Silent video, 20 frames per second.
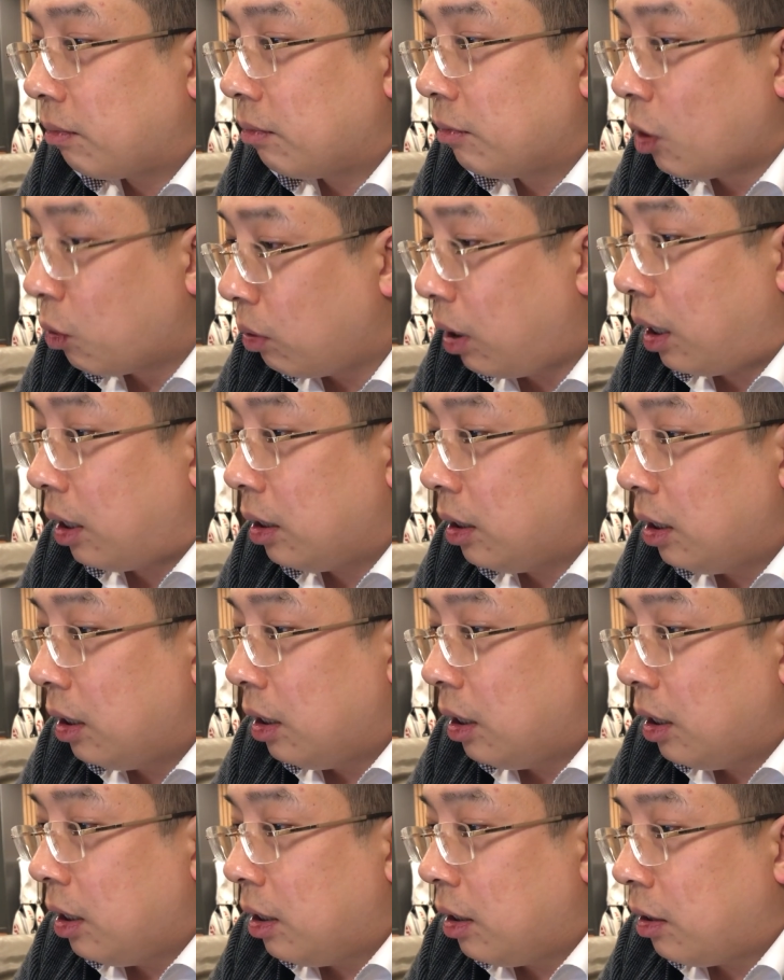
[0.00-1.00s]
đúng ạ
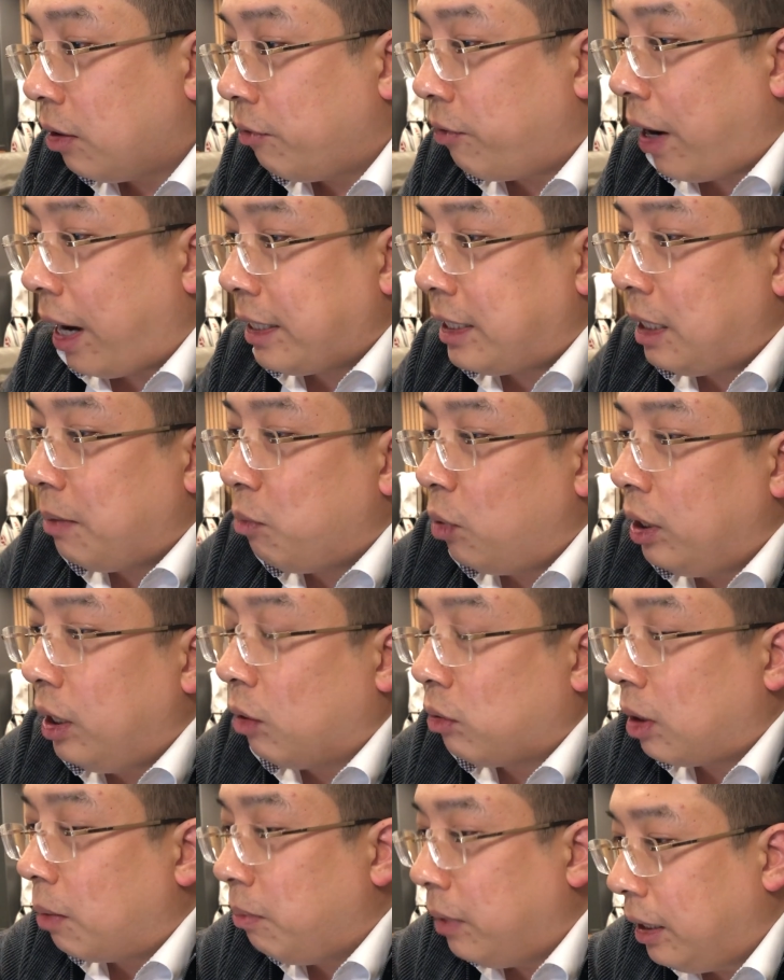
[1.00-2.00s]
và anh chị muốn
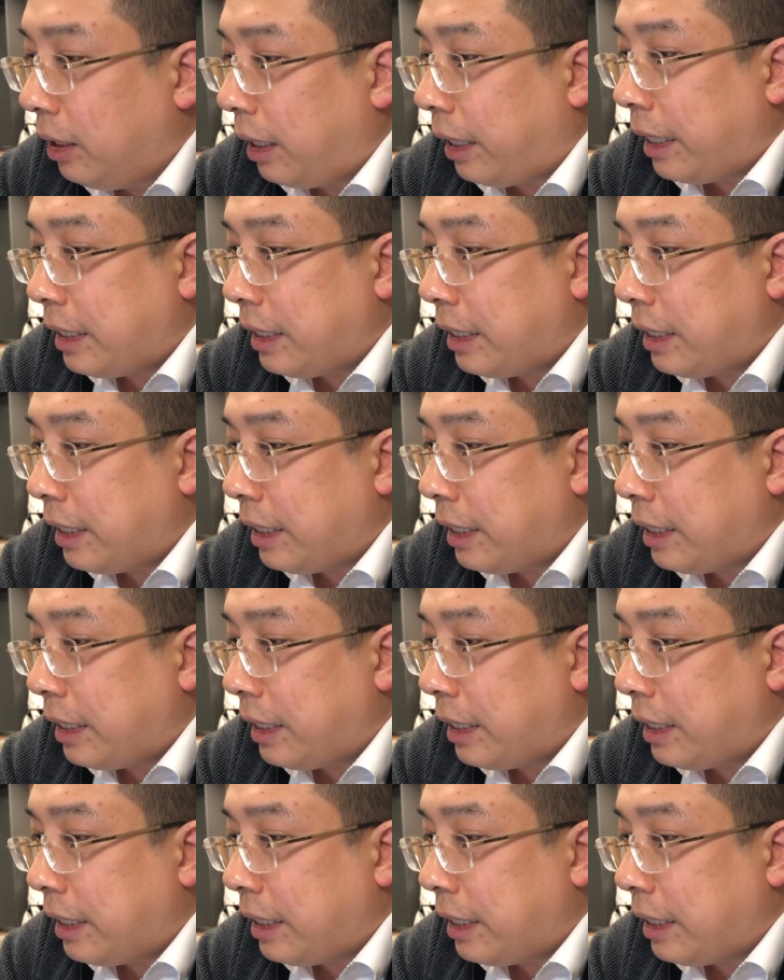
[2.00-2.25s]
hiểu tâm lý này